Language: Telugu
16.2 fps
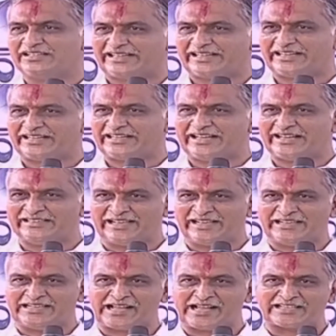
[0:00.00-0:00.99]

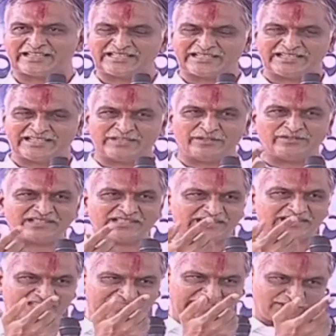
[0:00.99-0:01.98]
ఏడేళ్లైనా గిరిజన
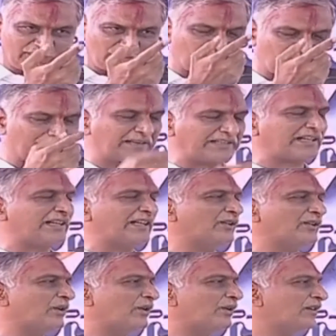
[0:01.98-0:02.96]
యూనివర్సిటీ ఎందుకు
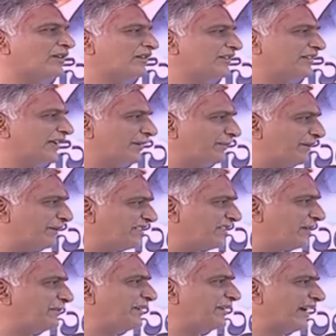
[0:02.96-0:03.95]
పెట్టలేదో ఇలా
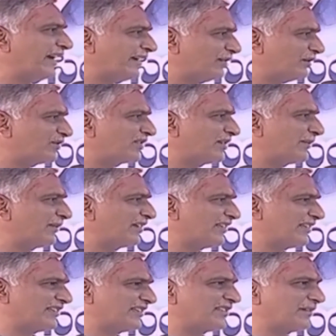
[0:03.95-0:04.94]
బీజేపీ నాయకులు
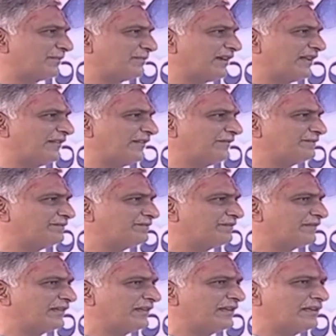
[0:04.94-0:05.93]
సమాధానం చెప్పాలి
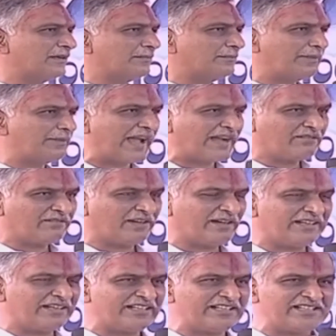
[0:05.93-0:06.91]

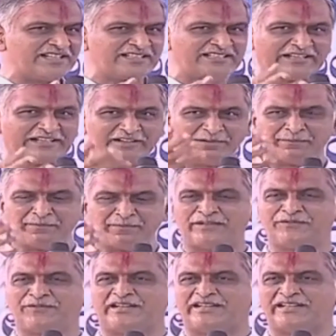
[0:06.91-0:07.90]
బ్యాక్వర్డ్ రీజియన్
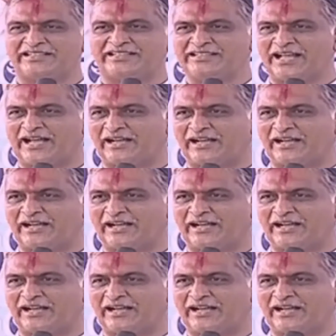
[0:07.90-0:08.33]
డెవలప్మెంట్ ఫండ్ కింద